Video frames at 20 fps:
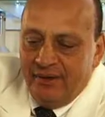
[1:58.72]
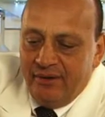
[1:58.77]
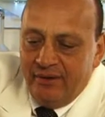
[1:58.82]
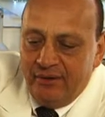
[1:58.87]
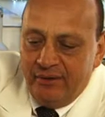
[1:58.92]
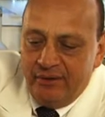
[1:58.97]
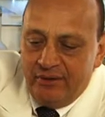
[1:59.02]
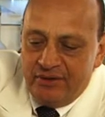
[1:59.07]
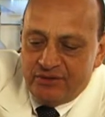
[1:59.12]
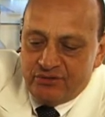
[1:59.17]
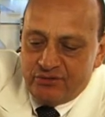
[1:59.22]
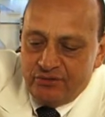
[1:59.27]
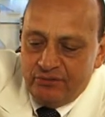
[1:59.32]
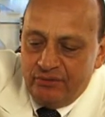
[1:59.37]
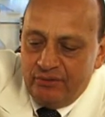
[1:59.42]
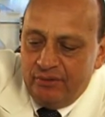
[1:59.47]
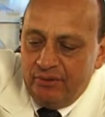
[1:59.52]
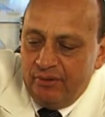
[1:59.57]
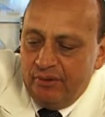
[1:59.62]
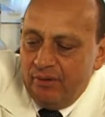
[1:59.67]
o nosso
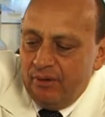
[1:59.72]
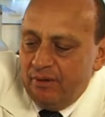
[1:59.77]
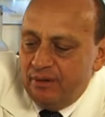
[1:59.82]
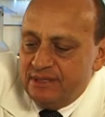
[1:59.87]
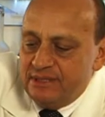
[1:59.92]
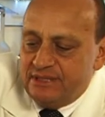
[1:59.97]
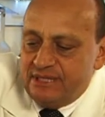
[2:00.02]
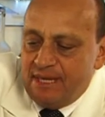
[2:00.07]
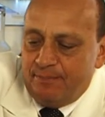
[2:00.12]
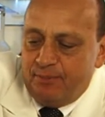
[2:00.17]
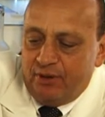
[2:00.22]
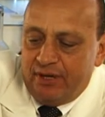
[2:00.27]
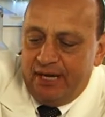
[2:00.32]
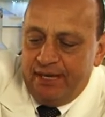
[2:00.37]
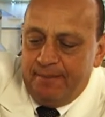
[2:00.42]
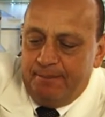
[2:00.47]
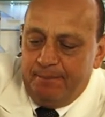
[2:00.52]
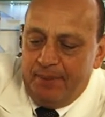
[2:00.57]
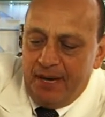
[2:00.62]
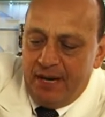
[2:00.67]
Sapucaia
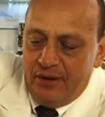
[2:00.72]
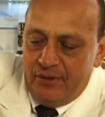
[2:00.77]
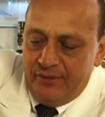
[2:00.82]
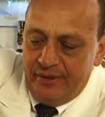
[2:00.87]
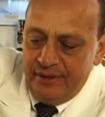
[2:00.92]
Paula.